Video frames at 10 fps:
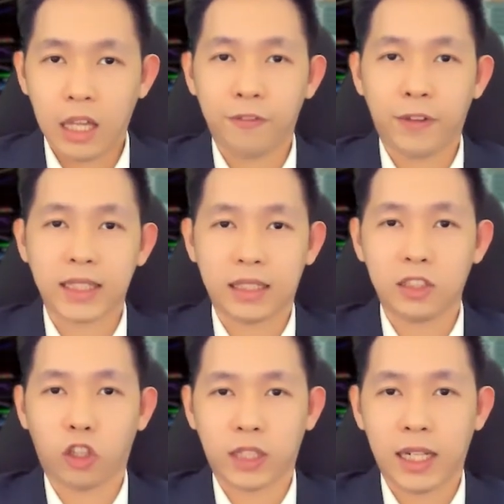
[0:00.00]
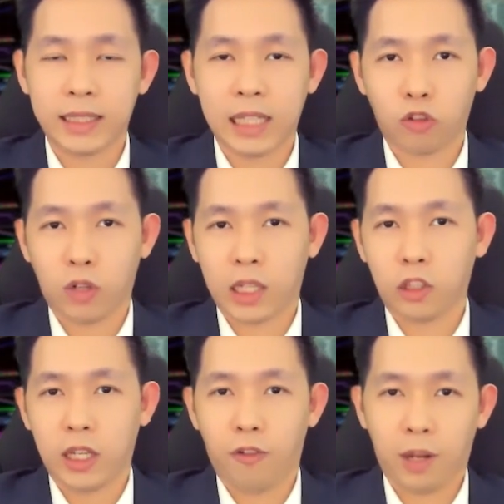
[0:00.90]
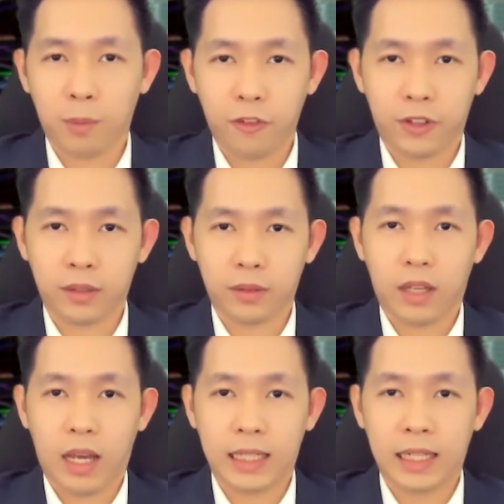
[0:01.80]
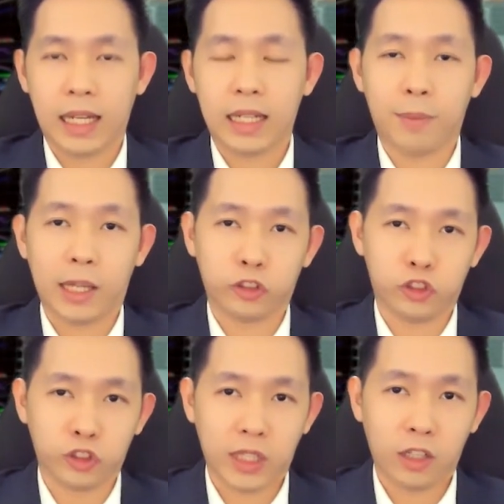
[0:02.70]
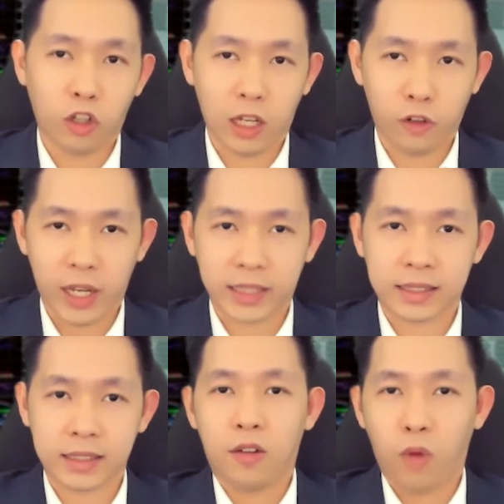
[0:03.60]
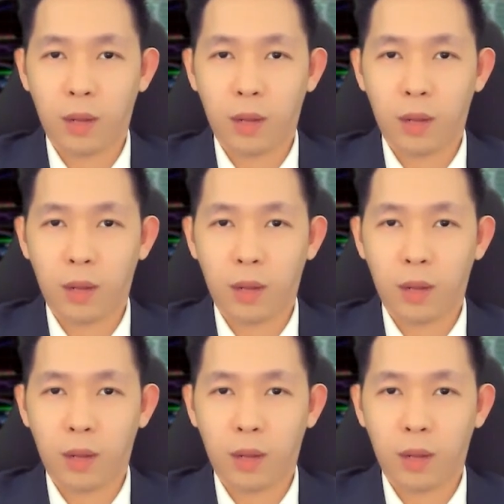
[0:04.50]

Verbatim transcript: Investasi total yang dilakukan oleh Warren Buffett adalah 500 juta dolar US.